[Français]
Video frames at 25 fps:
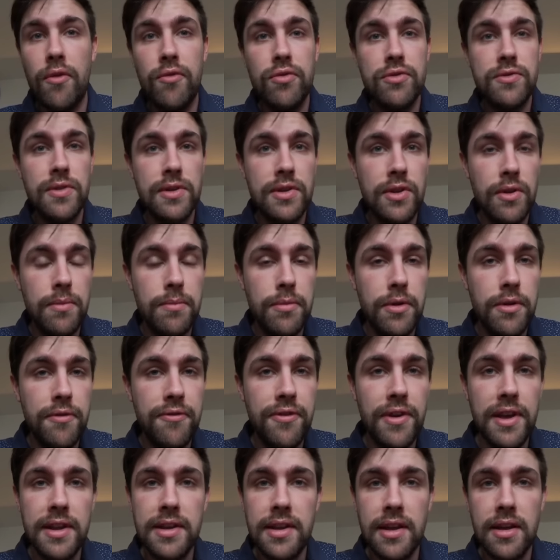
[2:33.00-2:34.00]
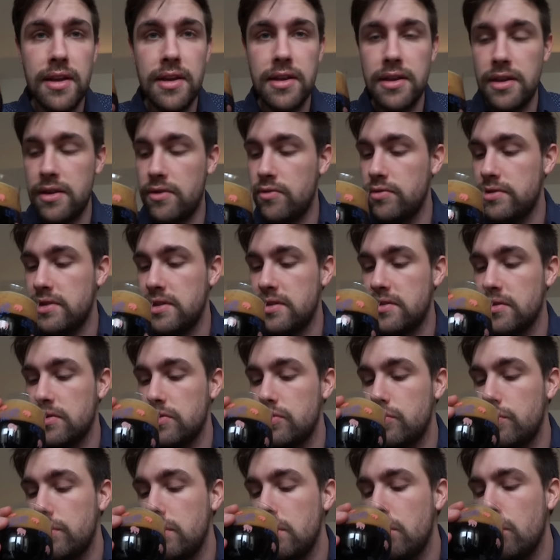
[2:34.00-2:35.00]
en vous souhaitant de bonnes fêtes hein, et tout ce qui
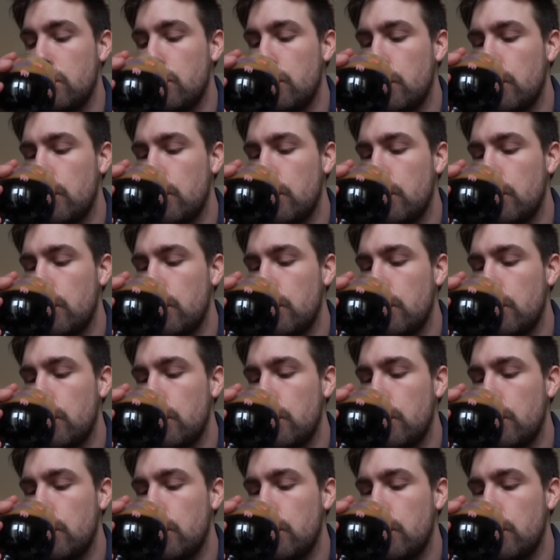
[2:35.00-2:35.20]
s'ensuit.